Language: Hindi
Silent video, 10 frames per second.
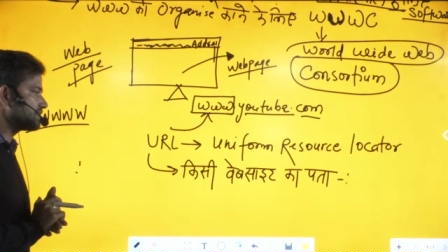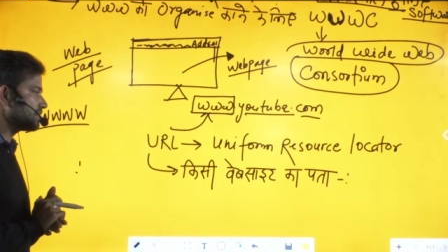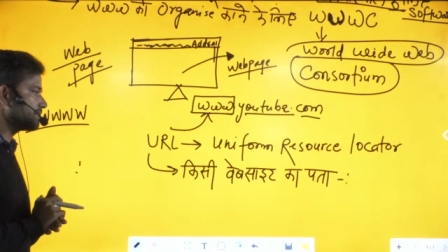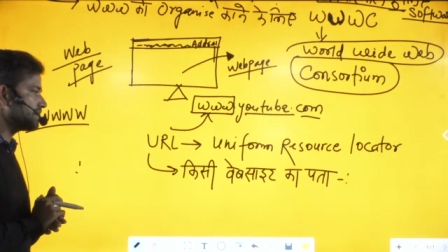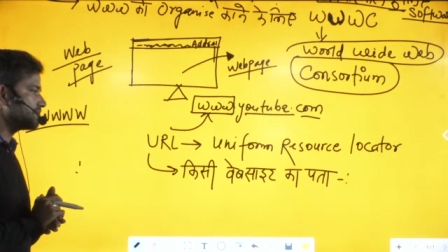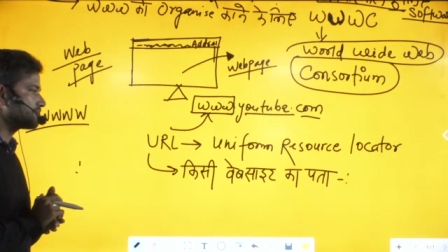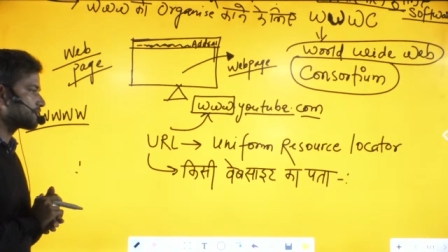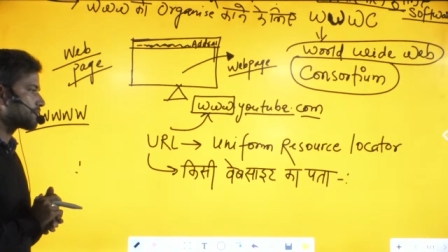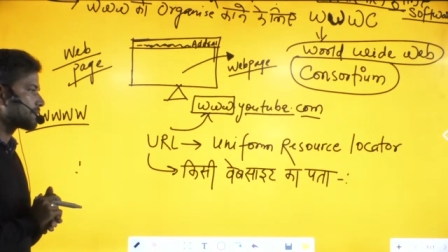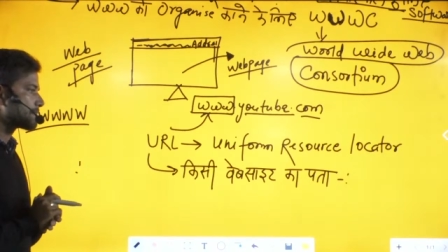दिए भाई
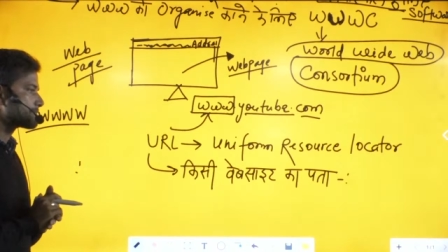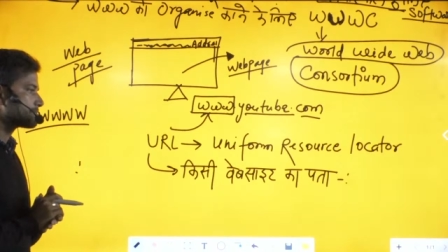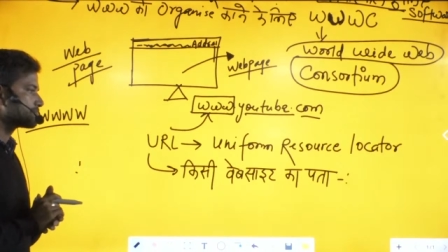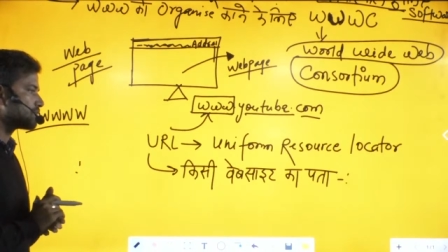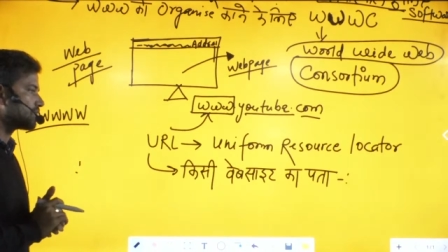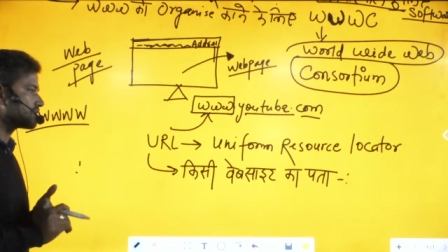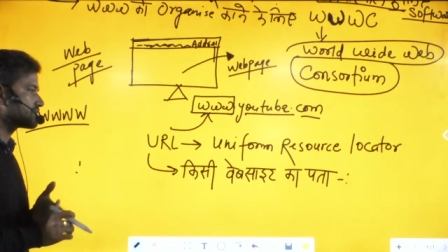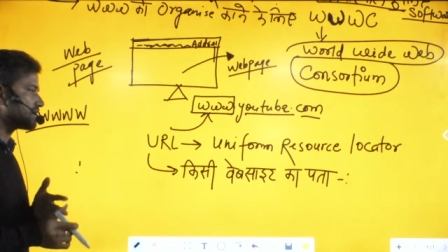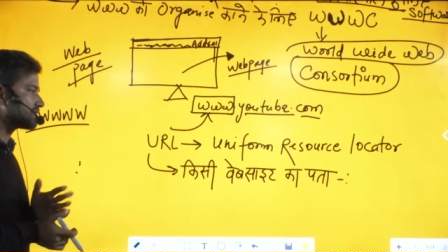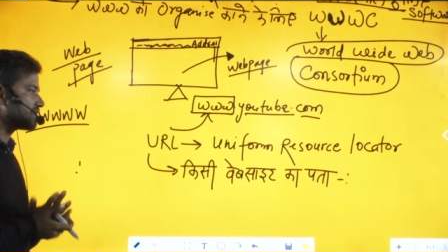बहुत
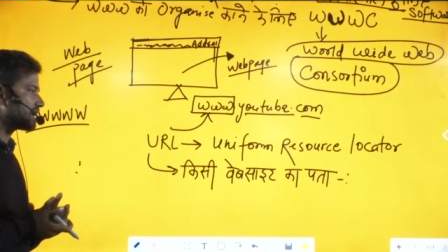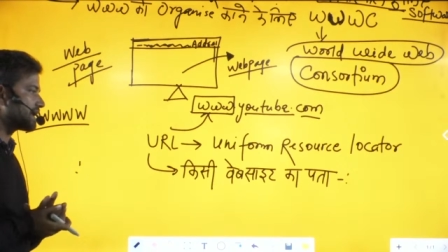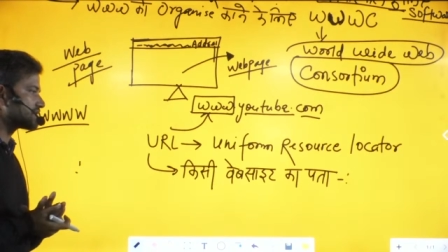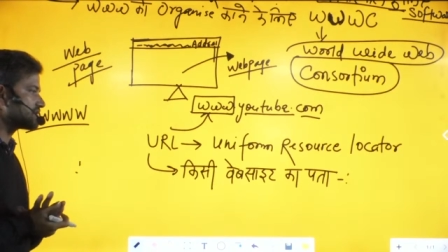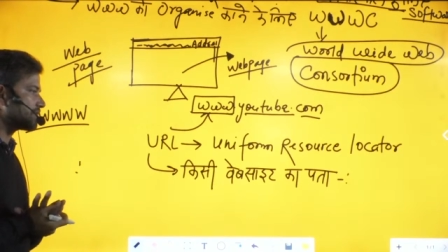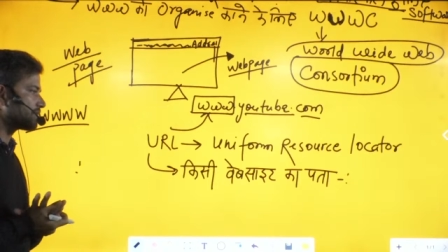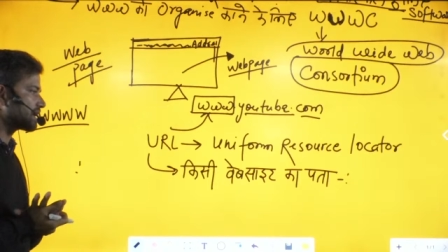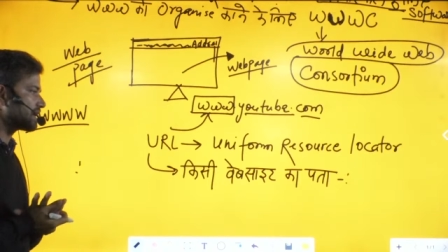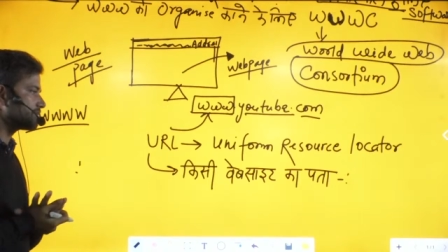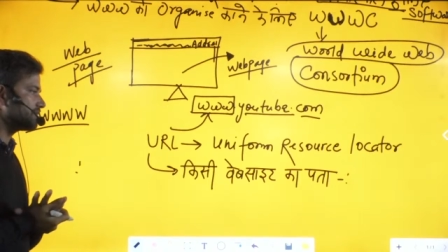शानदार एग्जाम
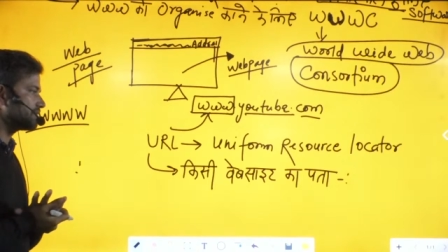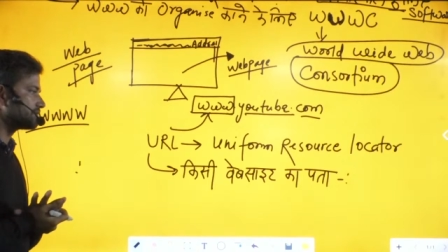एकेडमी